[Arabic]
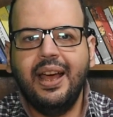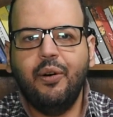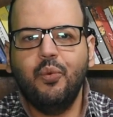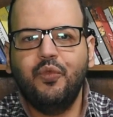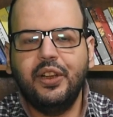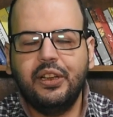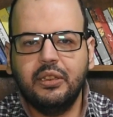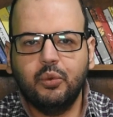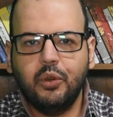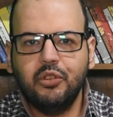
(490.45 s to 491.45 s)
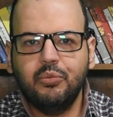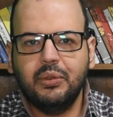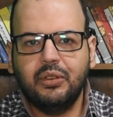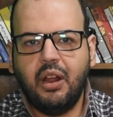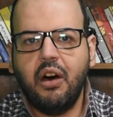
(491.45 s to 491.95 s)
او فكره
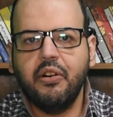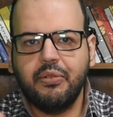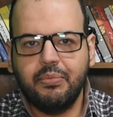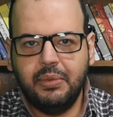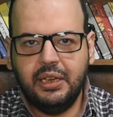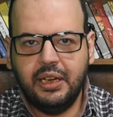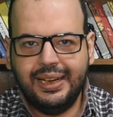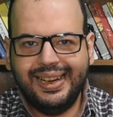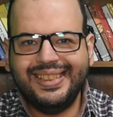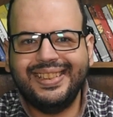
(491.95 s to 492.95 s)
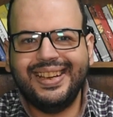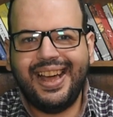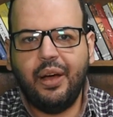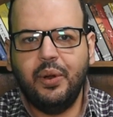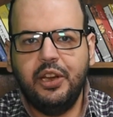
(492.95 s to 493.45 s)
وصمه العار من الناس اللي
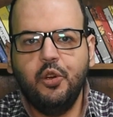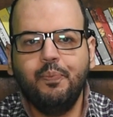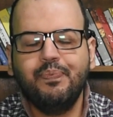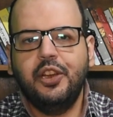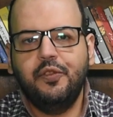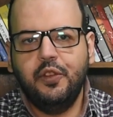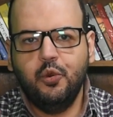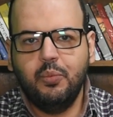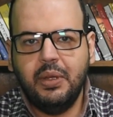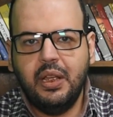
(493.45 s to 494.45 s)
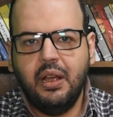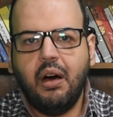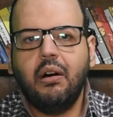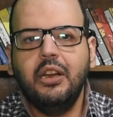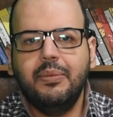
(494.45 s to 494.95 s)
حواليهم شايفينهم
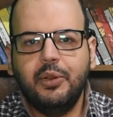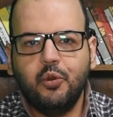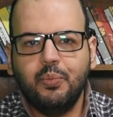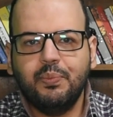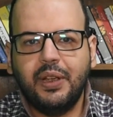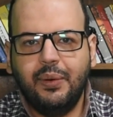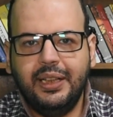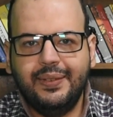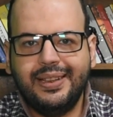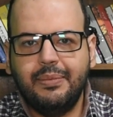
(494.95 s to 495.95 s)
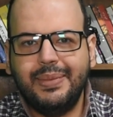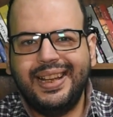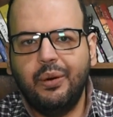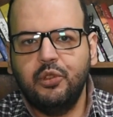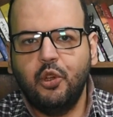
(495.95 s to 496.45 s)
اقل منهم يعني واحده مثلا
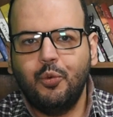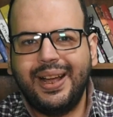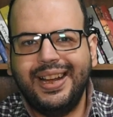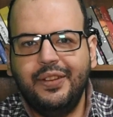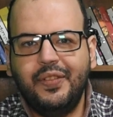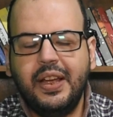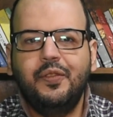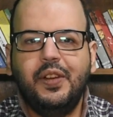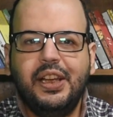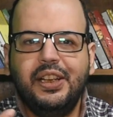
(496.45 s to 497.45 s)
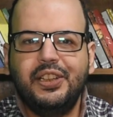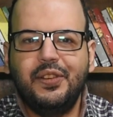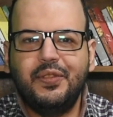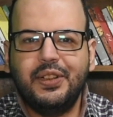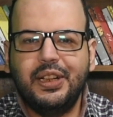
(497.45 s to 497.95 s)
متجوزه ومخلفه
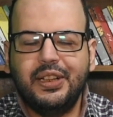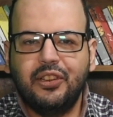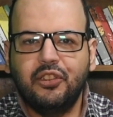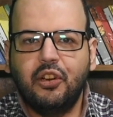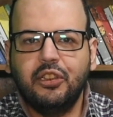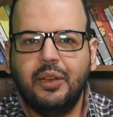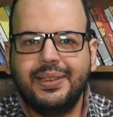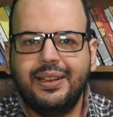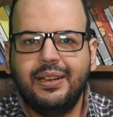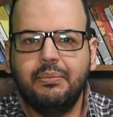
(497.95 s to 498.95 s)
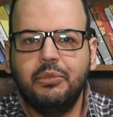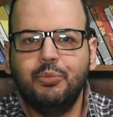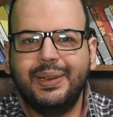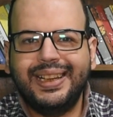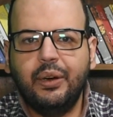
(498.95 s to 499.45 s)
فشايفه صديقاتها مثلا
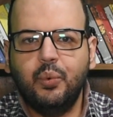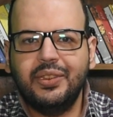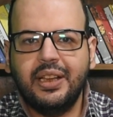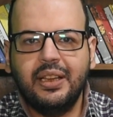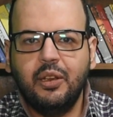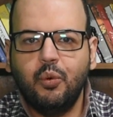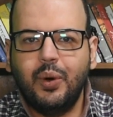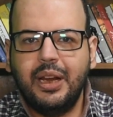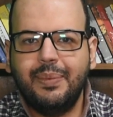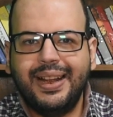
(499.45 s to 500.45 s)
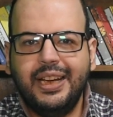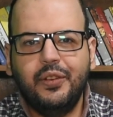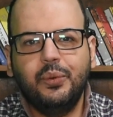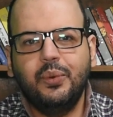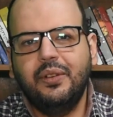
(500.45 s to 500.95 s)
مش متجوزه ولا
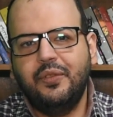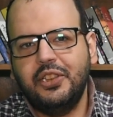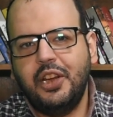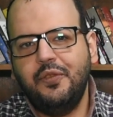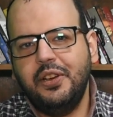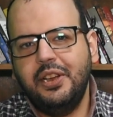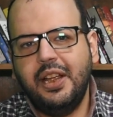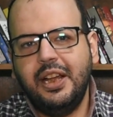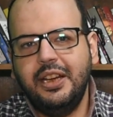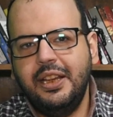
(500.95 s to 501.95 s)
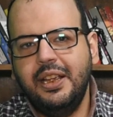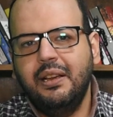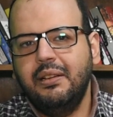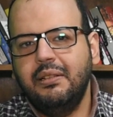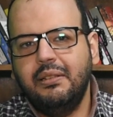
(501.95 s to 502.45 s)
مخلفه فشايفه ان هي يعني ايه
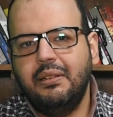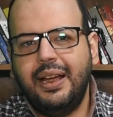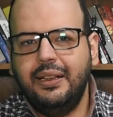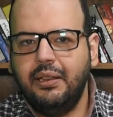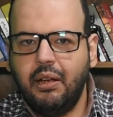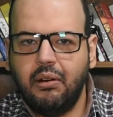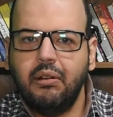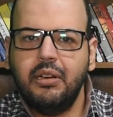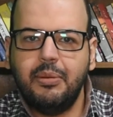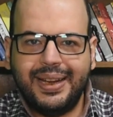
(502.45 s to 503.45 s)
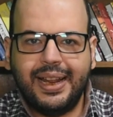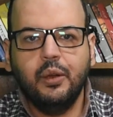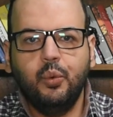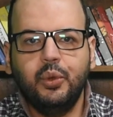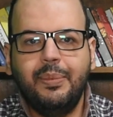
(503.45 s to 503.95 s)
آه، حياتها اقل منها
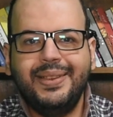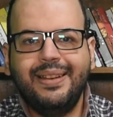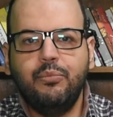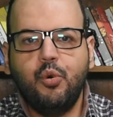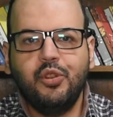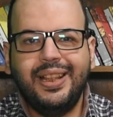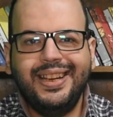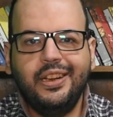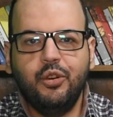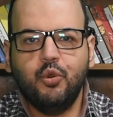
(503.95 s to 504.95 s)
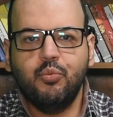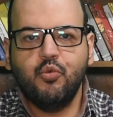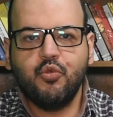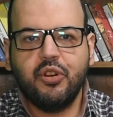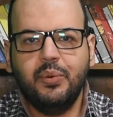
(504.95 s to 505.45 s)
وده ميزان مختل
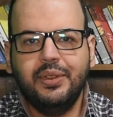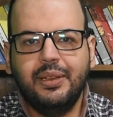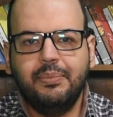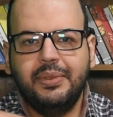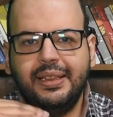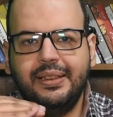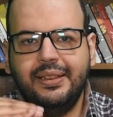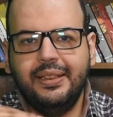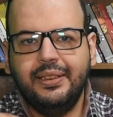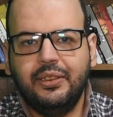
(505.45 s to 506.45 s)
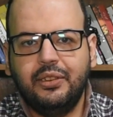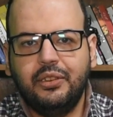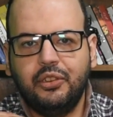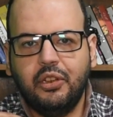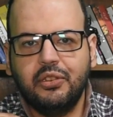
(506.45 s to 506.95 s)
للامور لو انت بتدي
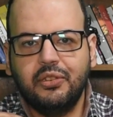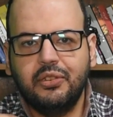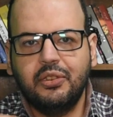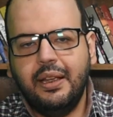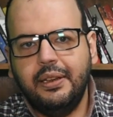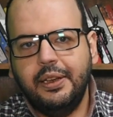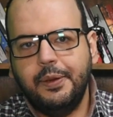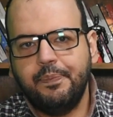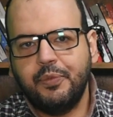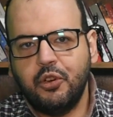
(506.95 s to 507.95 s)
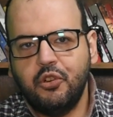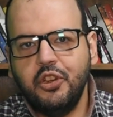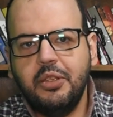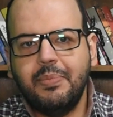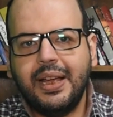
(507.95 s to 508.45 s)
شخص
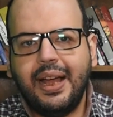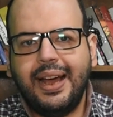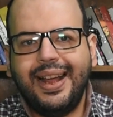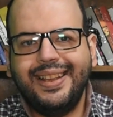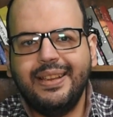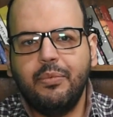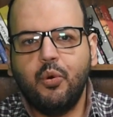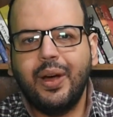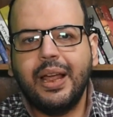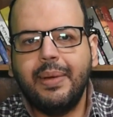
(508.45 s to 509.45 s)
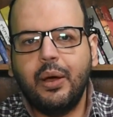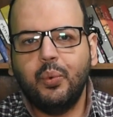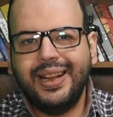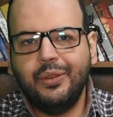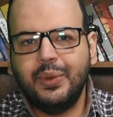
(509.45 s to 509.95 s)
قيمة على حسب هو جاب
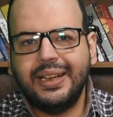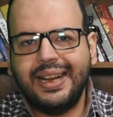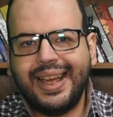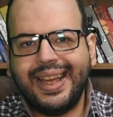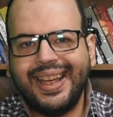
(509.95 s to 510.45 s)
أولاد ولا لأ